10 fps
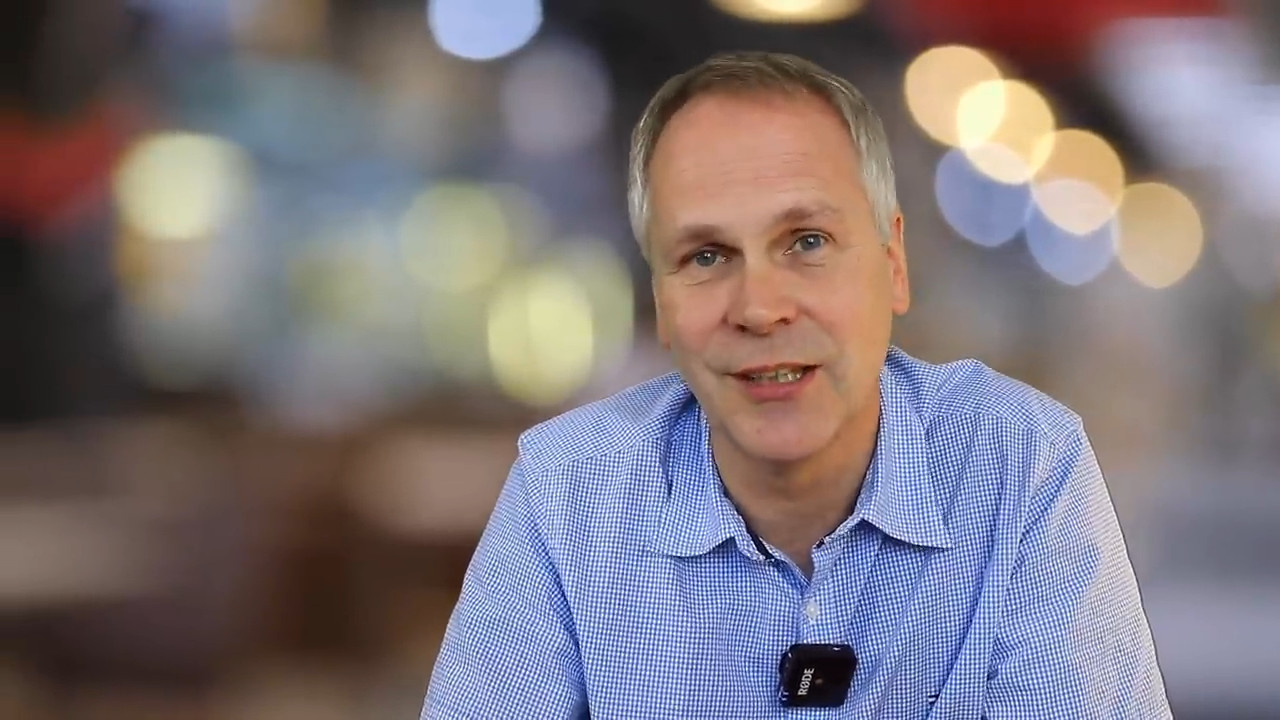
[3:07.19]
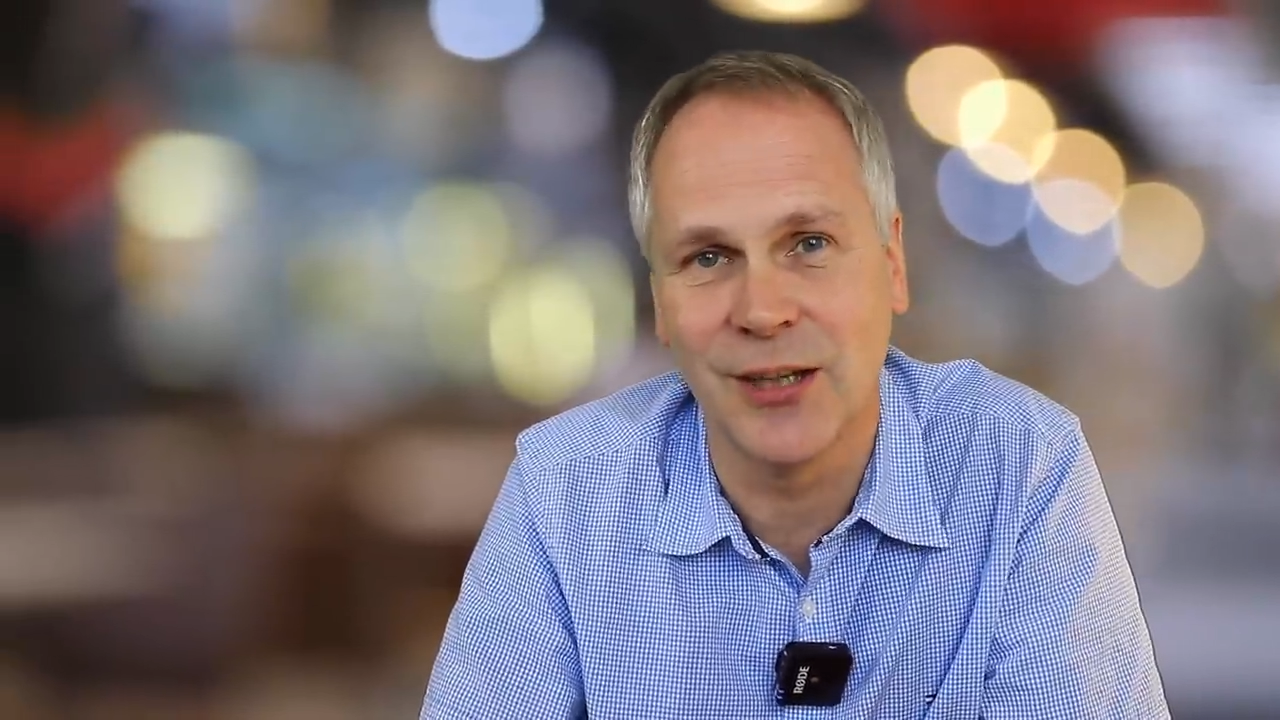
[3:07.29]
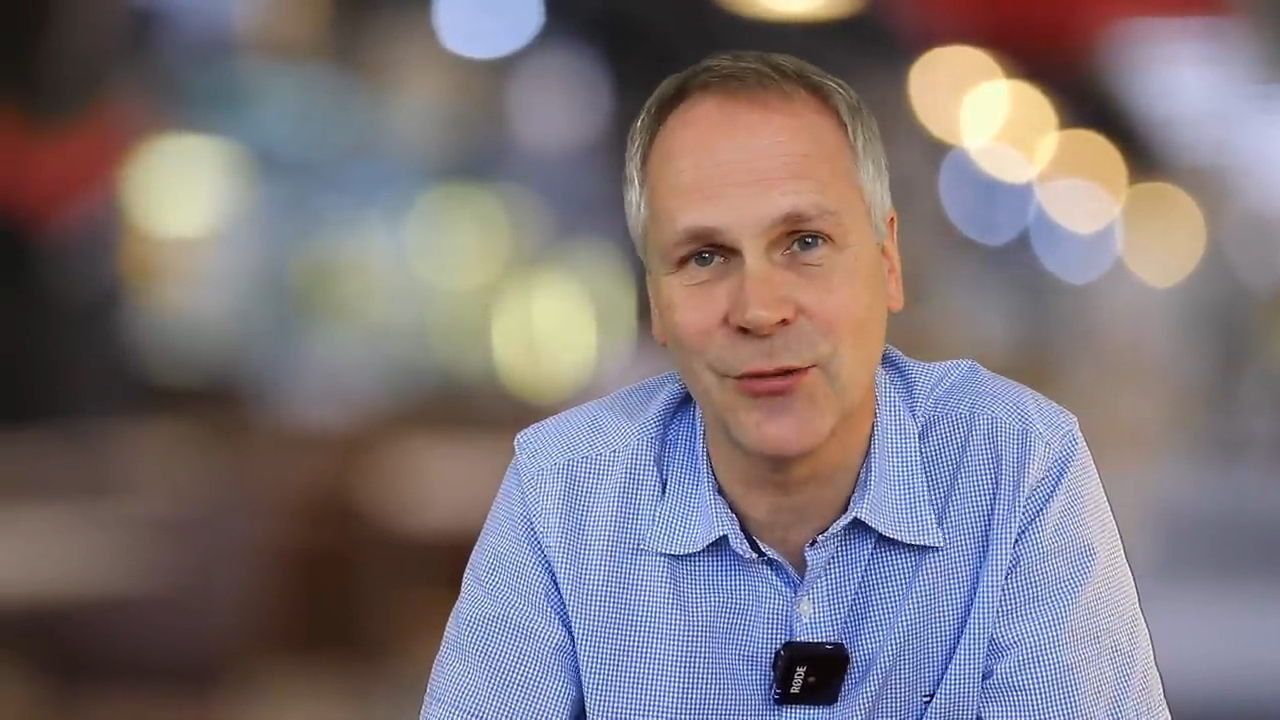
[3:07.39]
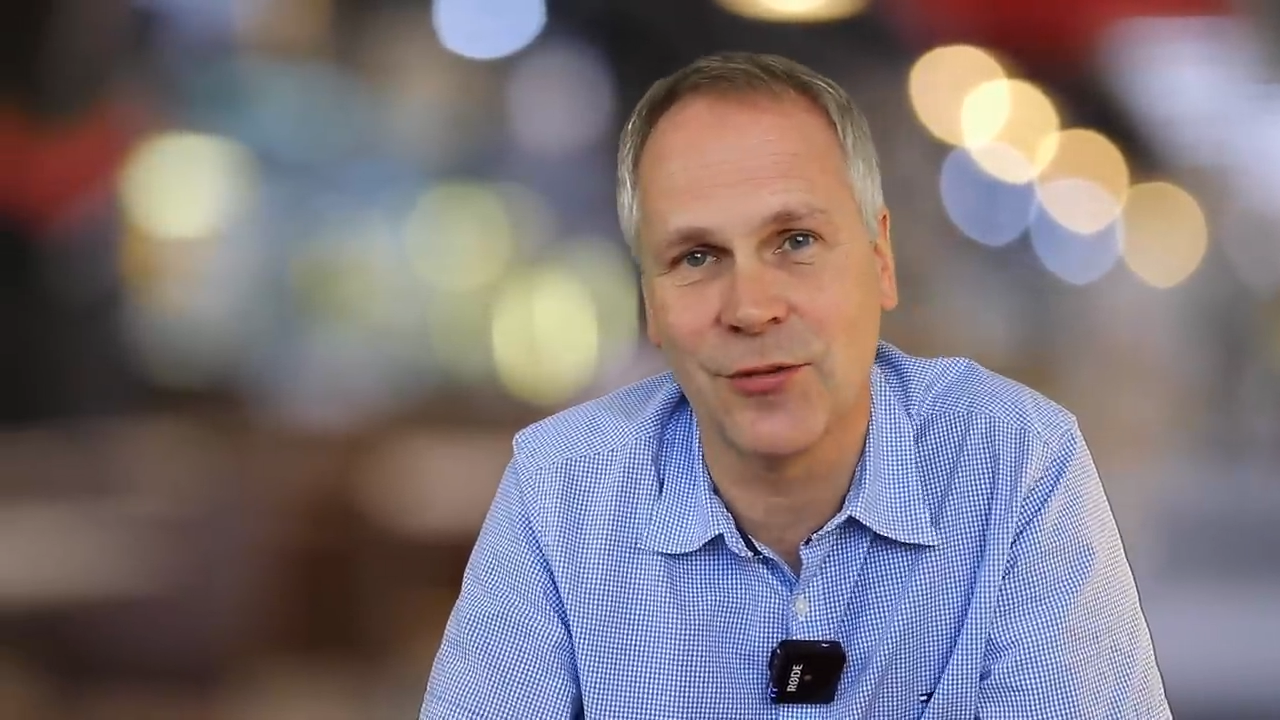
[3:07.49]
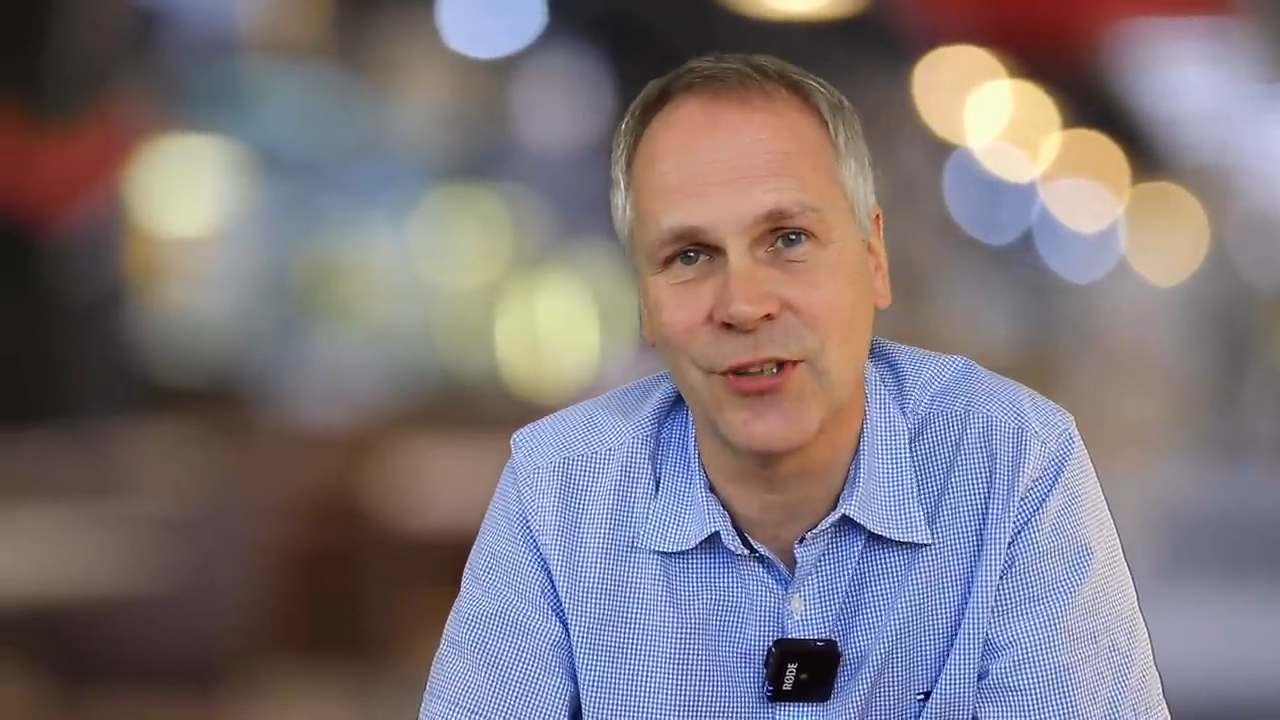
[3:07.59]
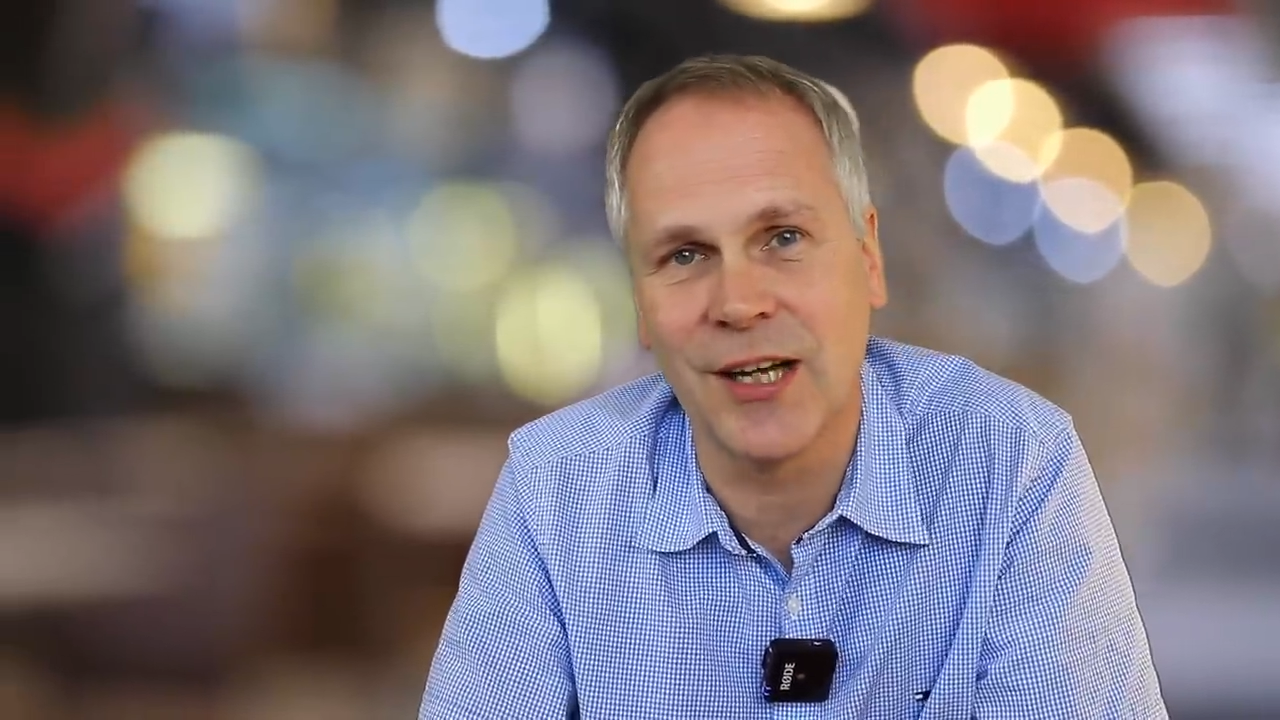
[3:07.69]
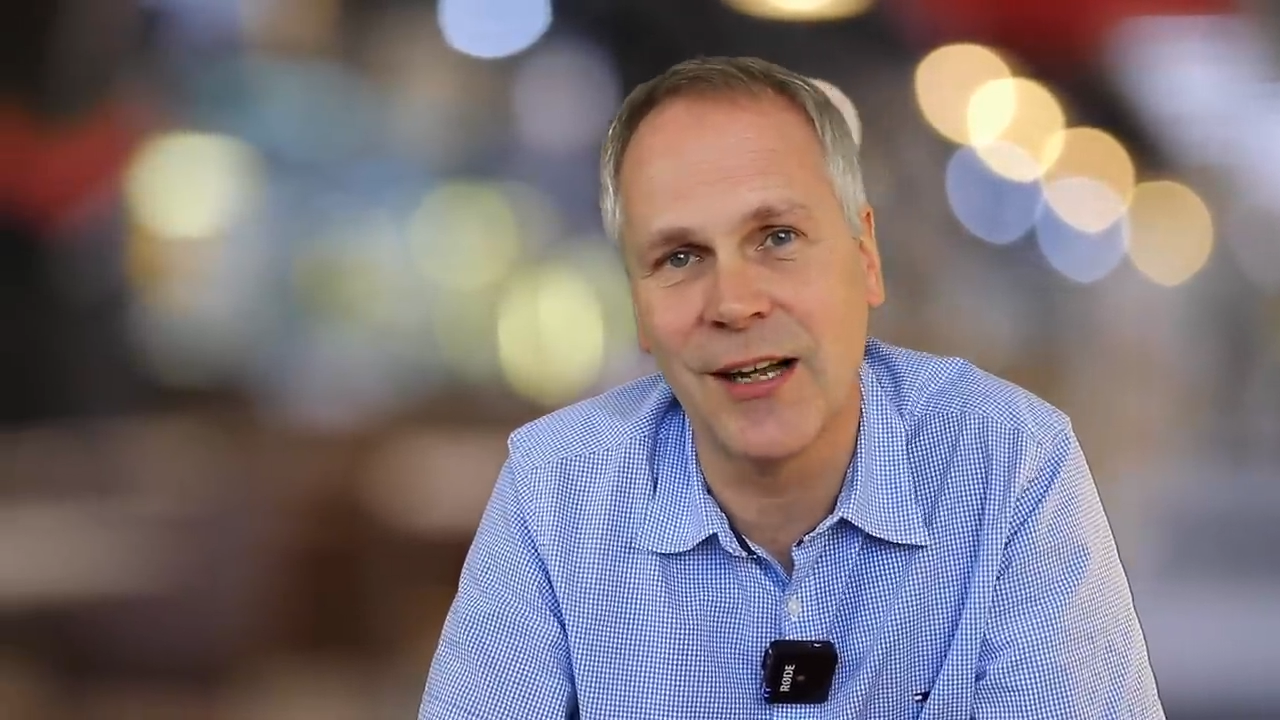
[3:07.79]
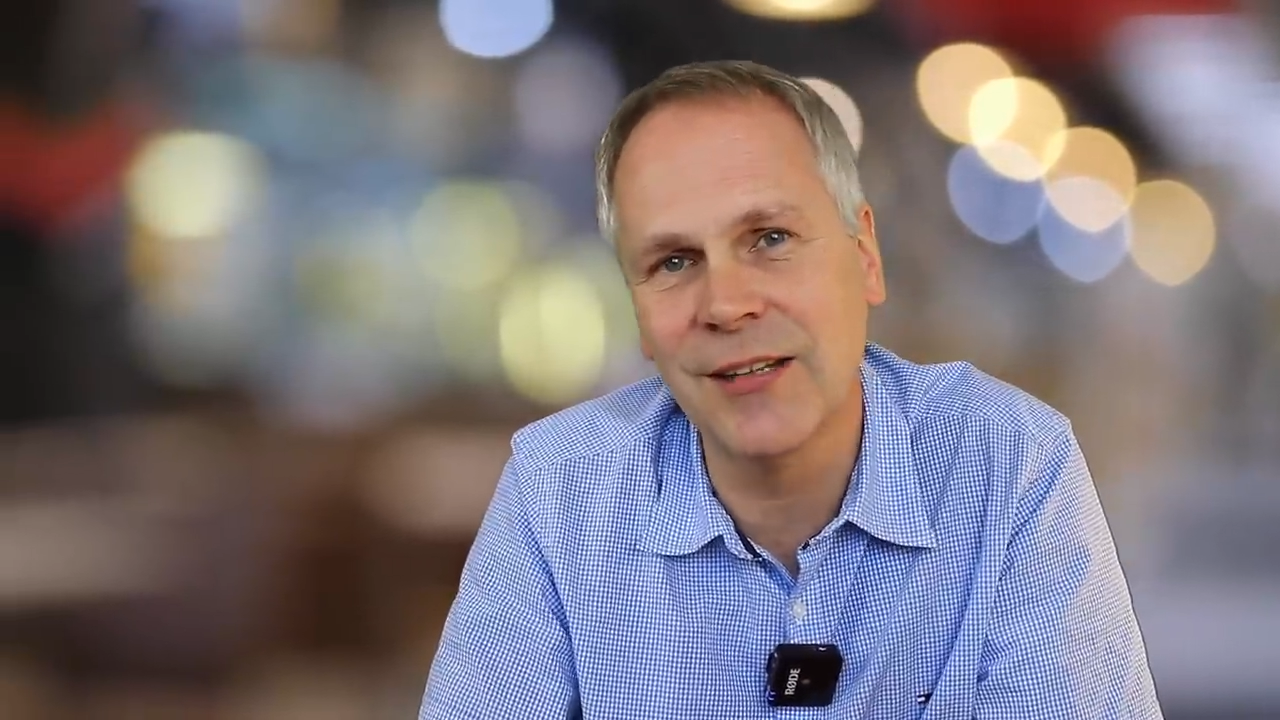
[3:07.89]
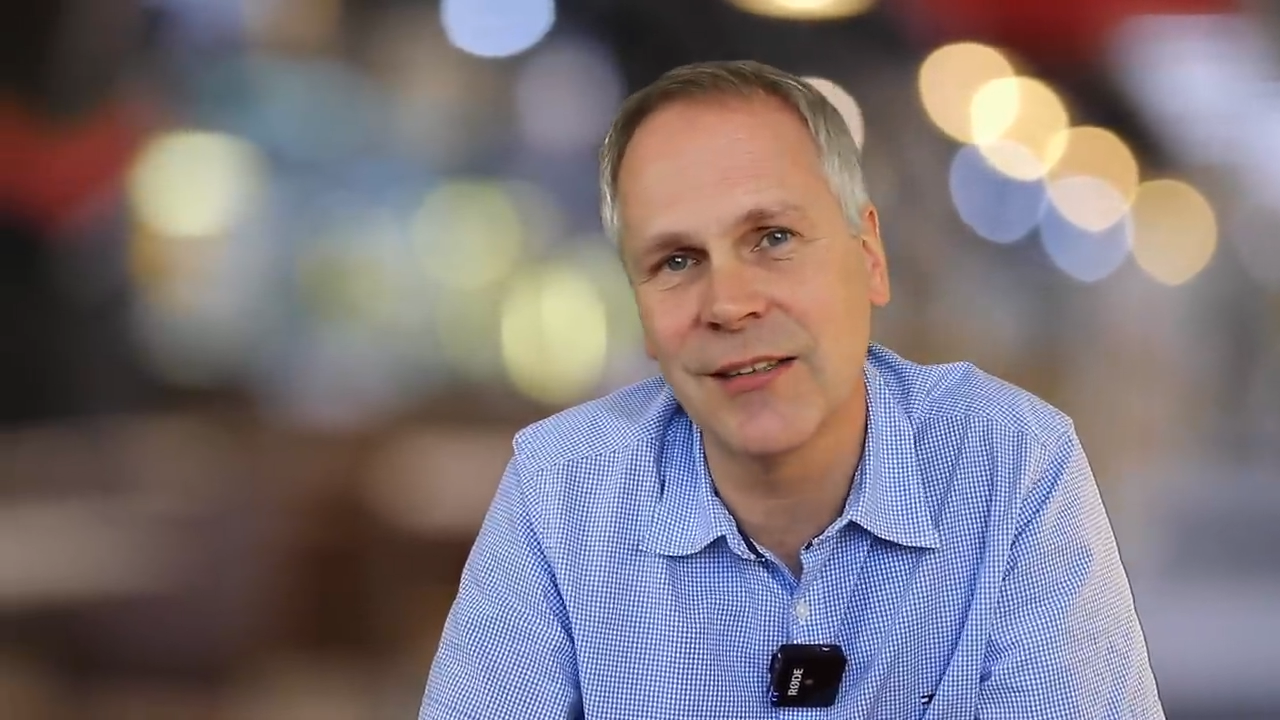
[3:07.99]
also von allen